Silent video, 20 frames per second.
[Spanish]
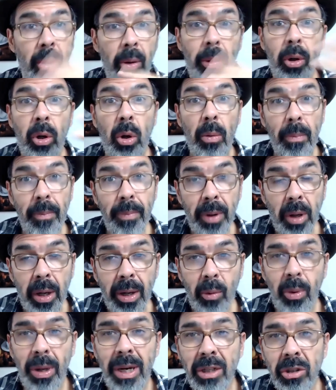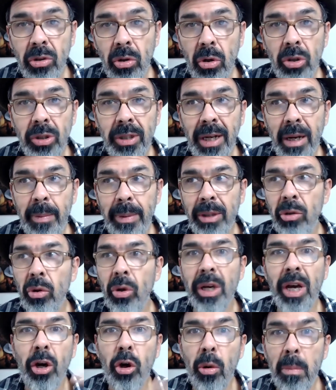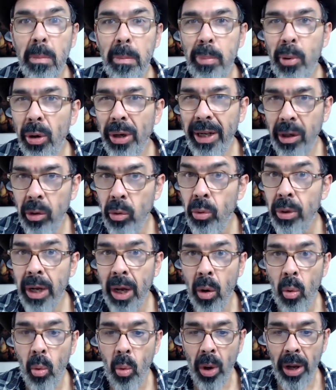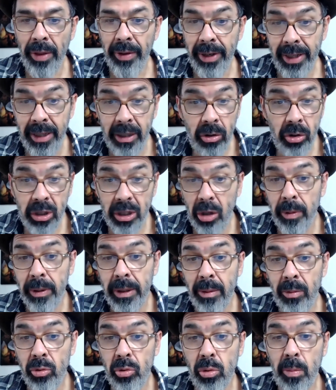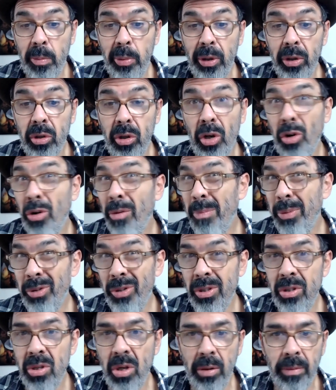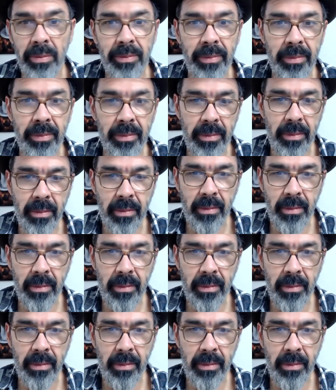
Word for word: Pero bueno, ¿cuáles son los elementos que componen un encuadre? Y esto ya nos metemos un poquito en composición.